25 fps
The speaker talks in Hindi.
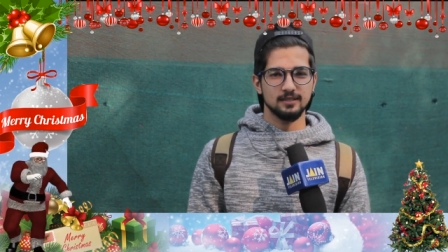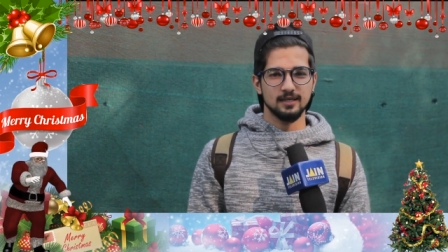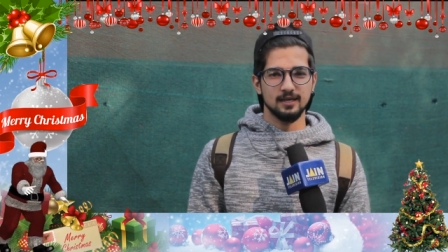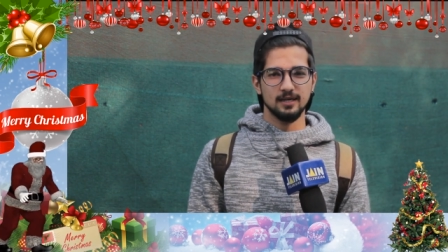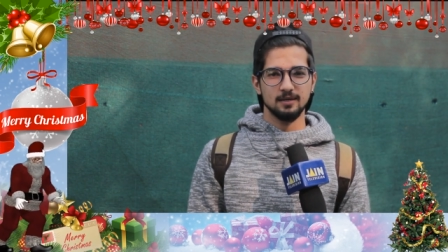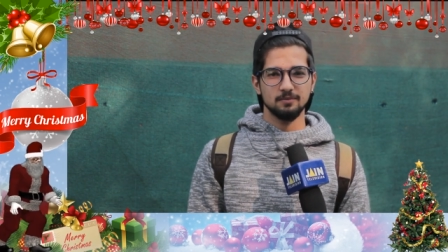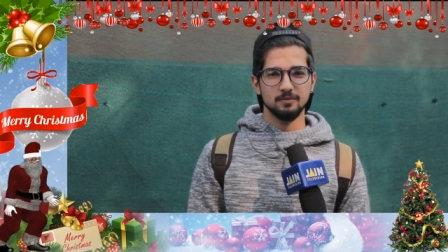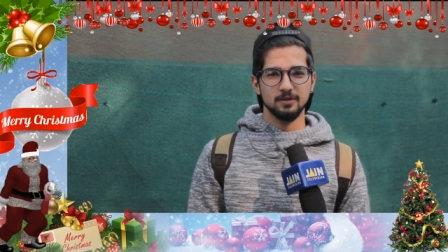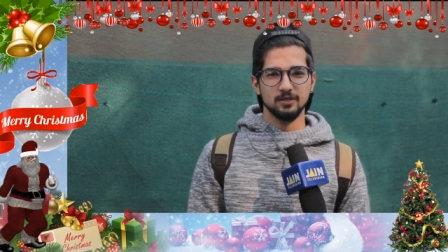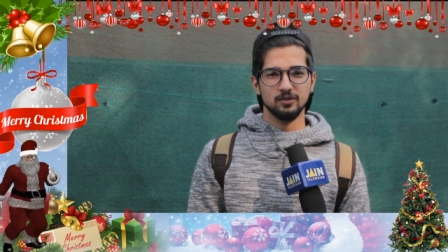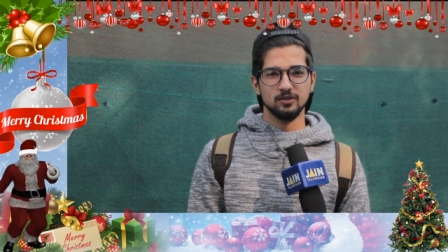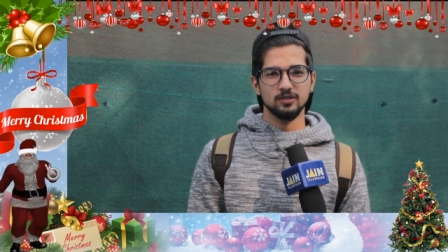
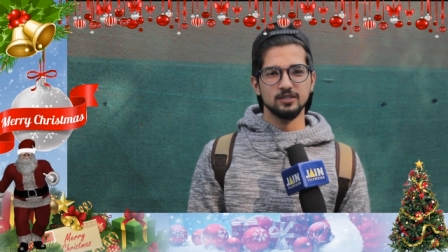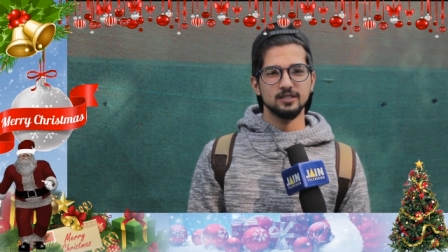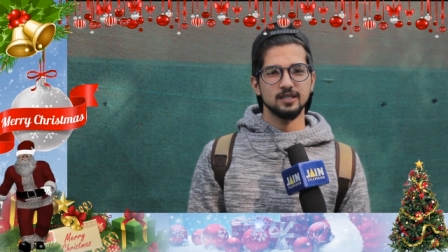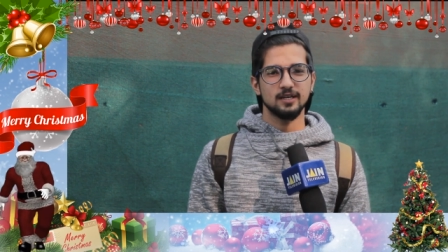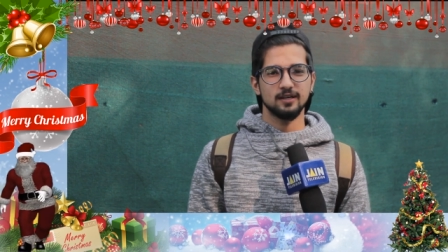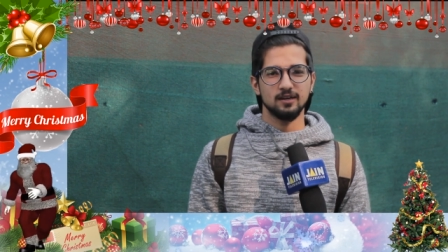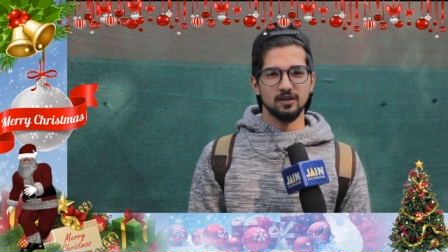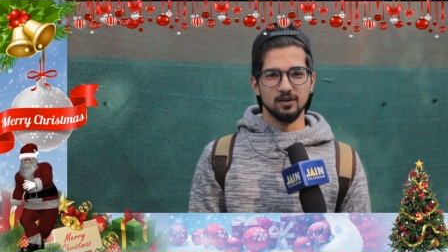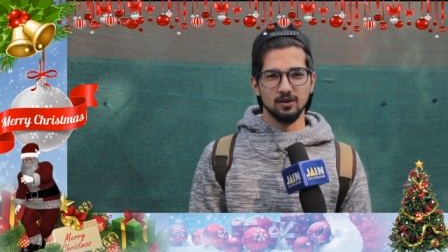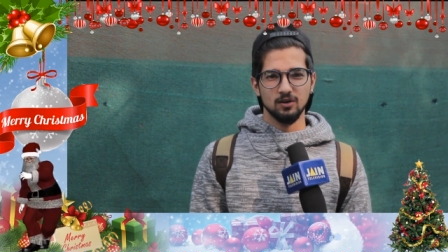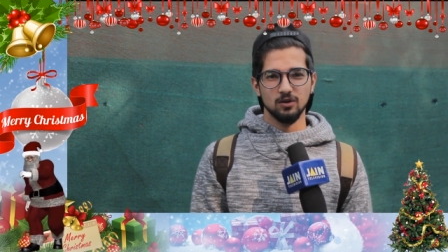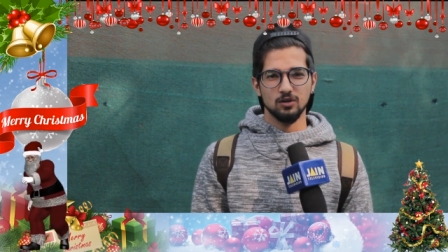साल मेरे को
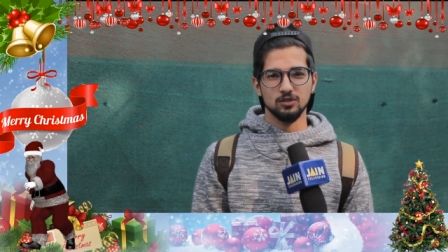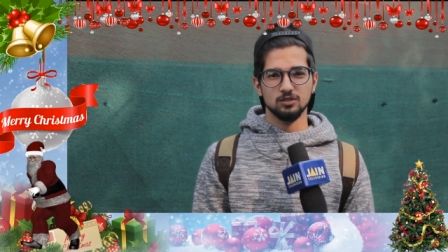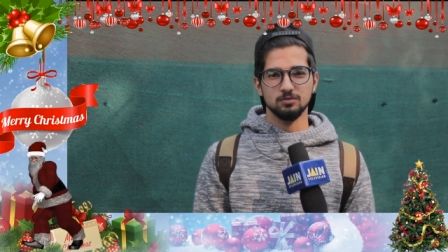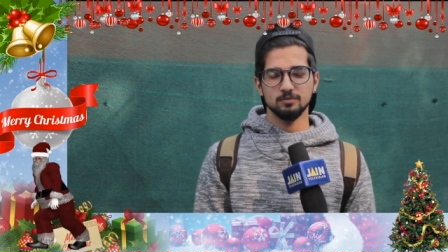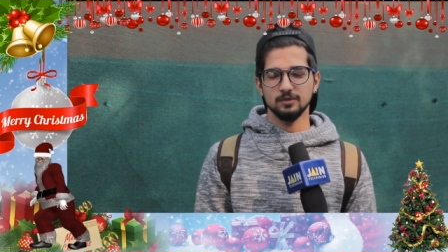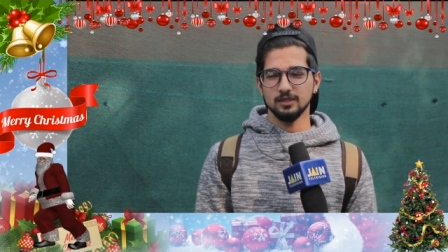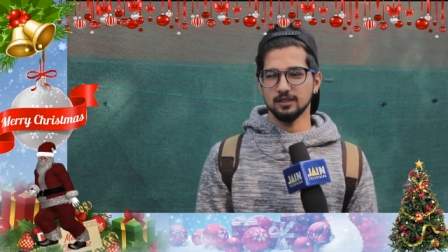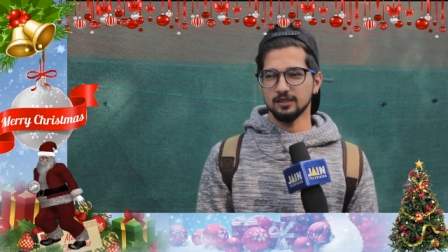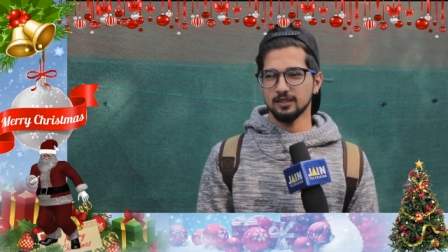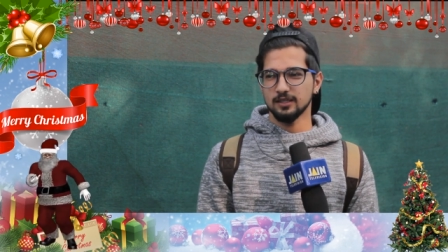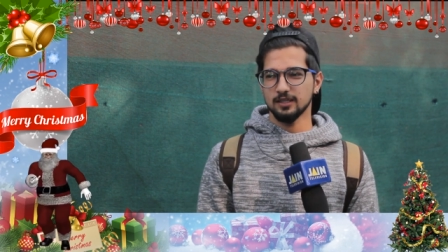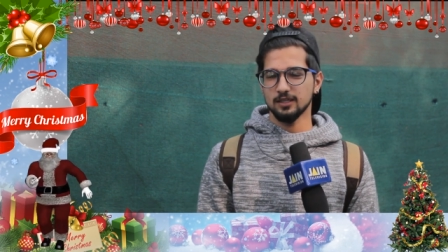सेंटा क्लास
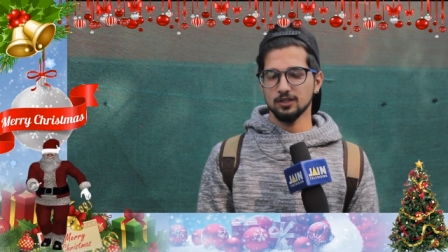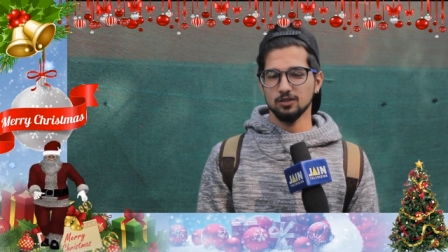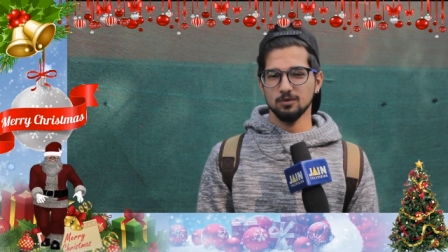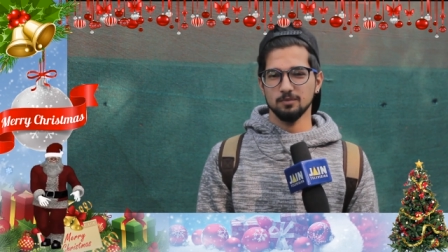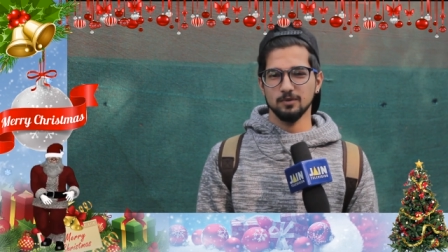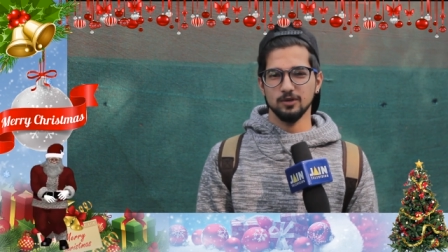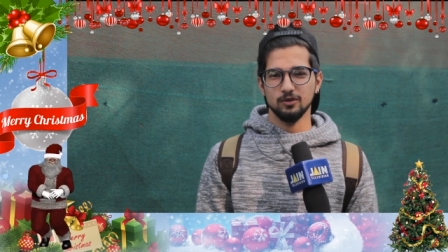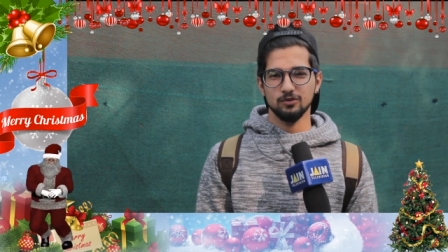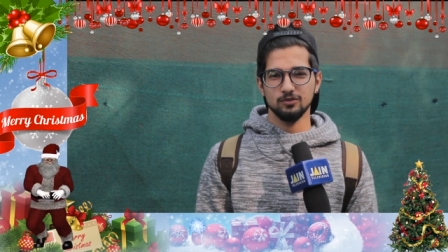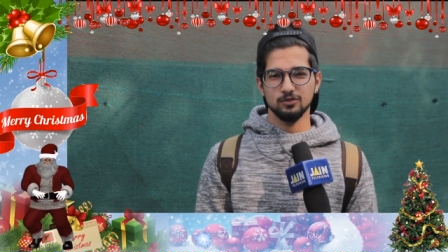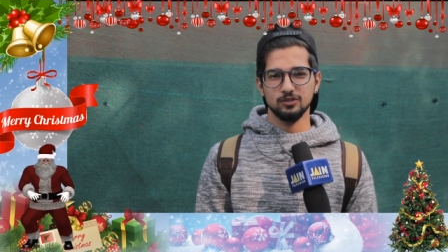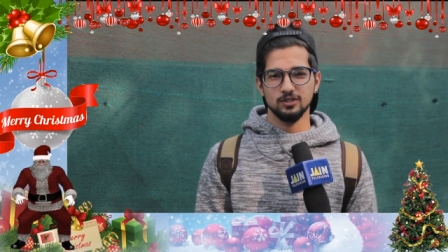मिलते हैं तो
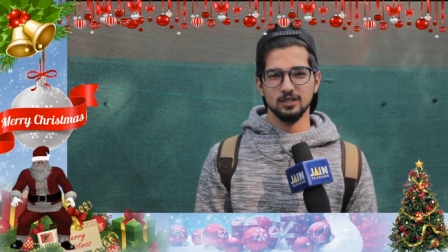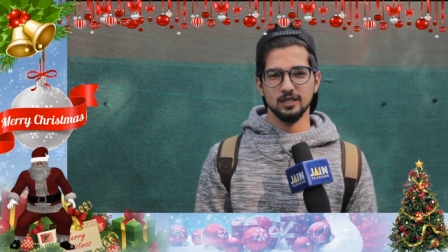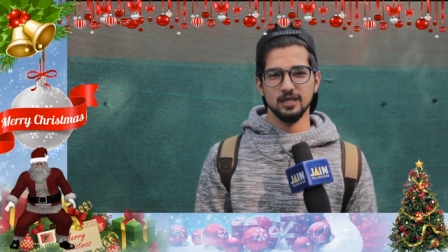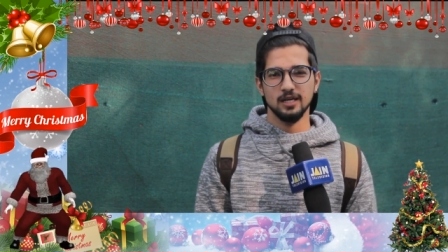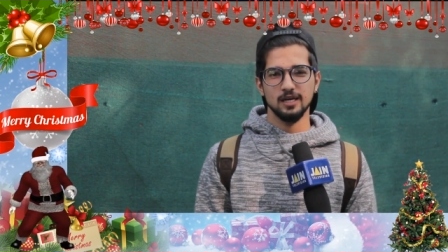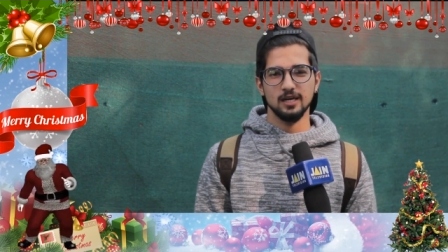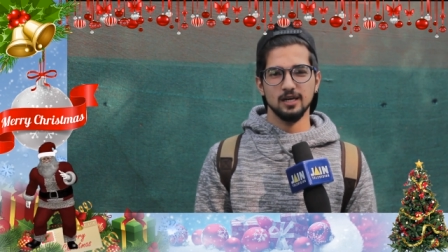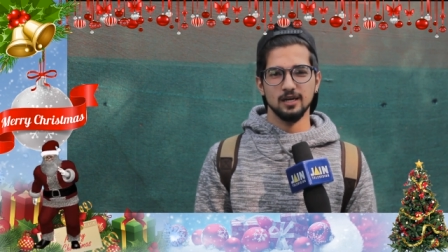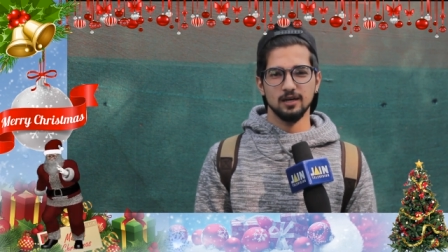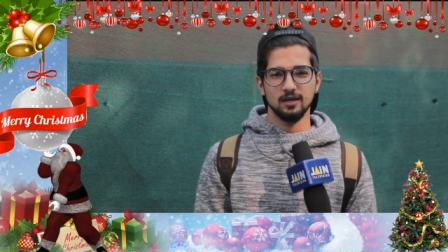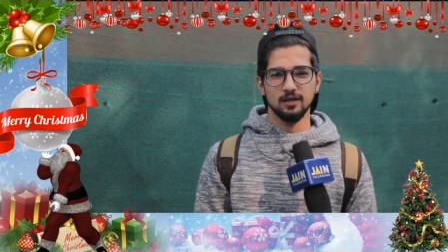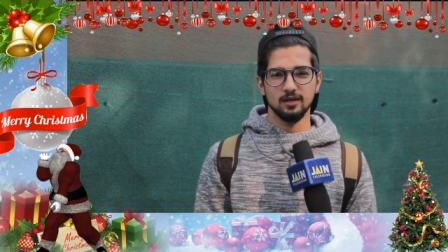मैं उनसे
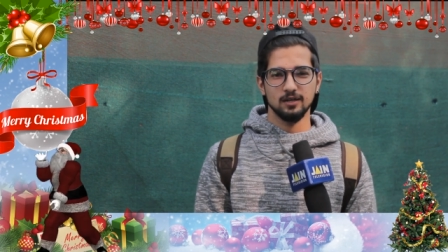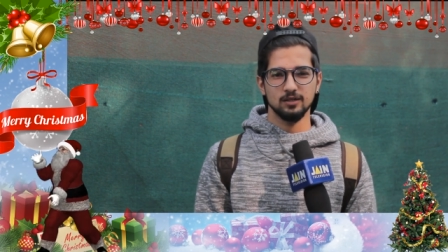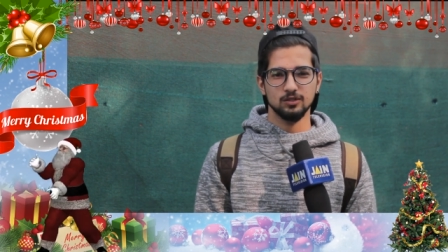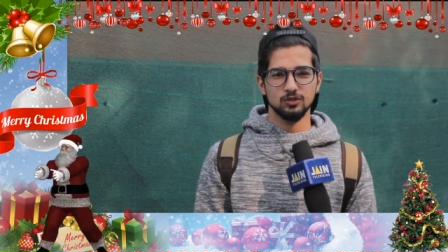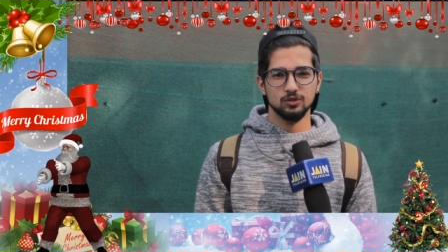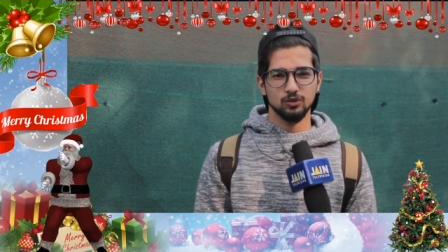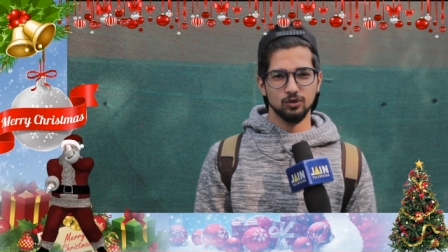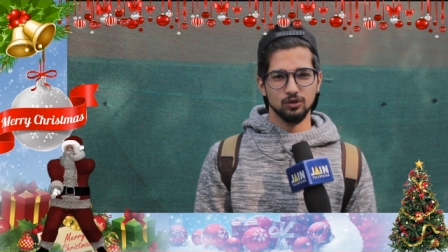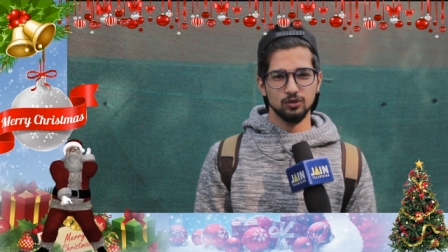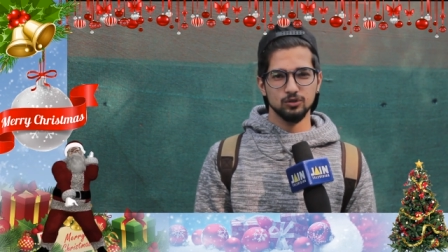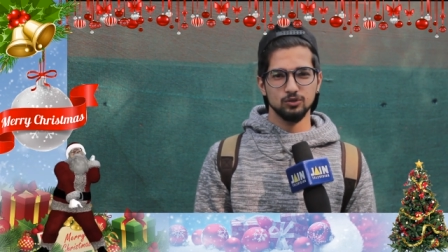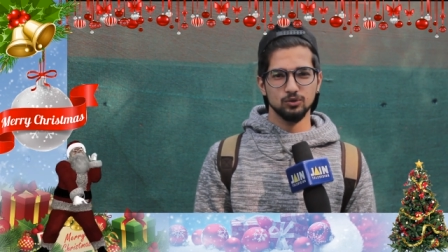
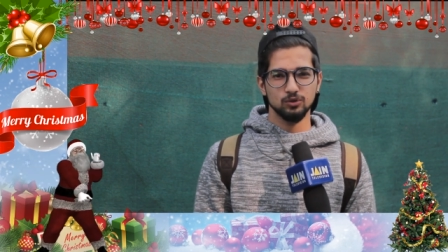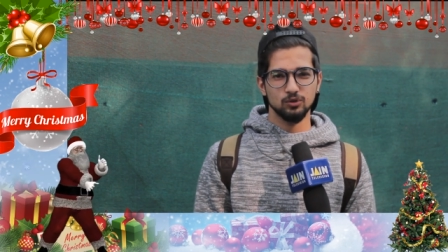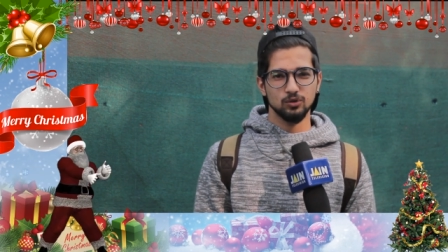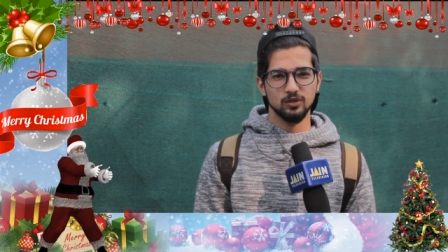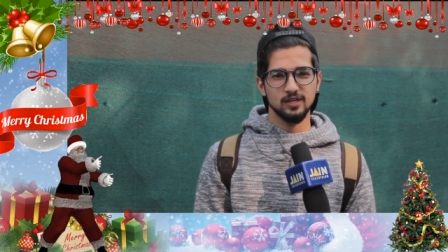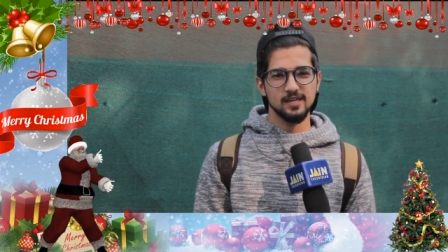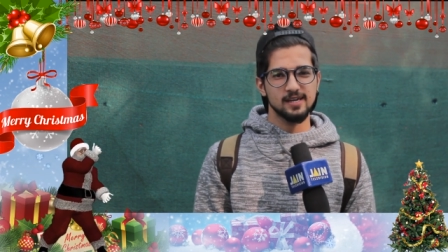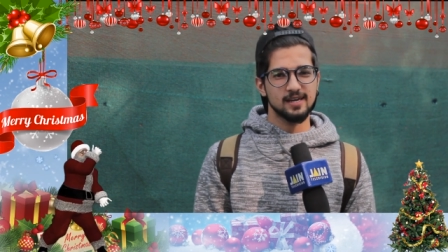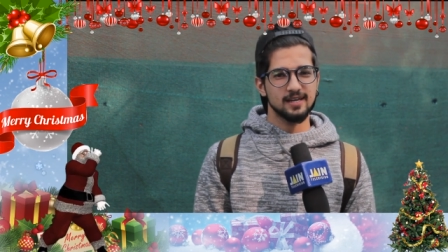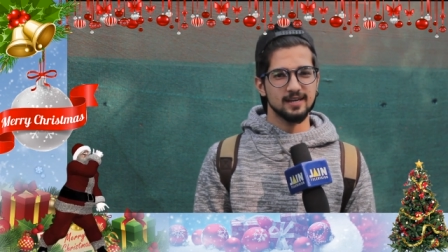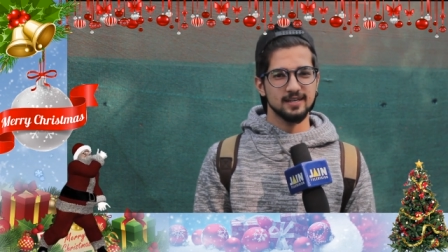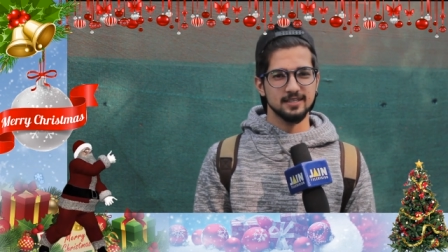सौ
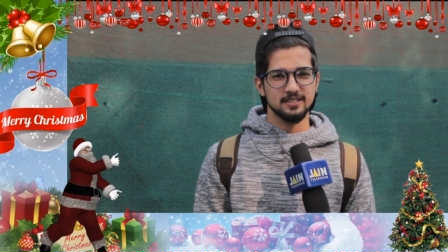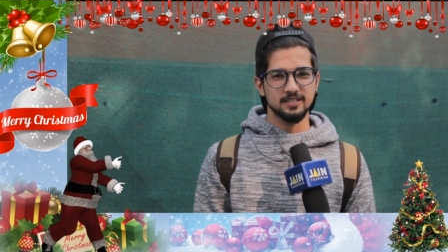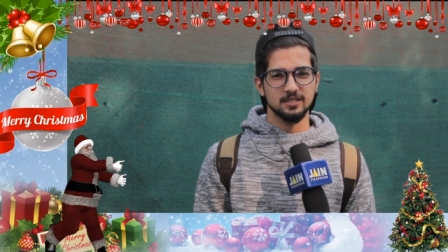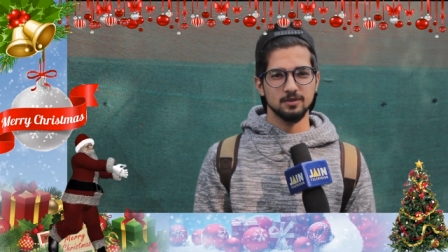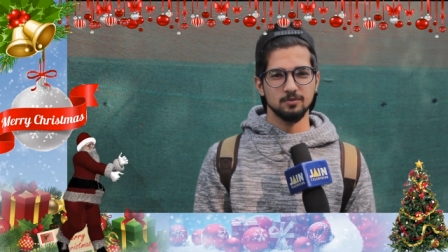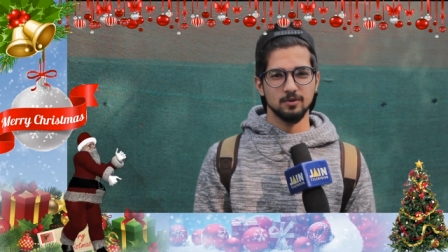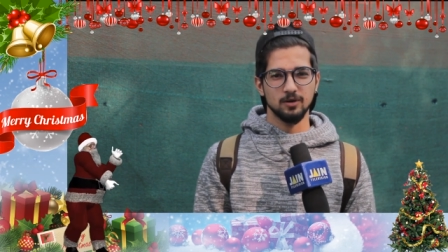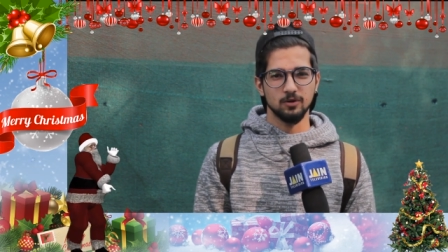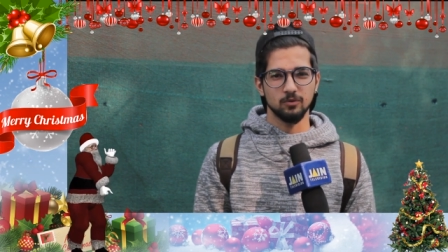जूतों की कलेक्शन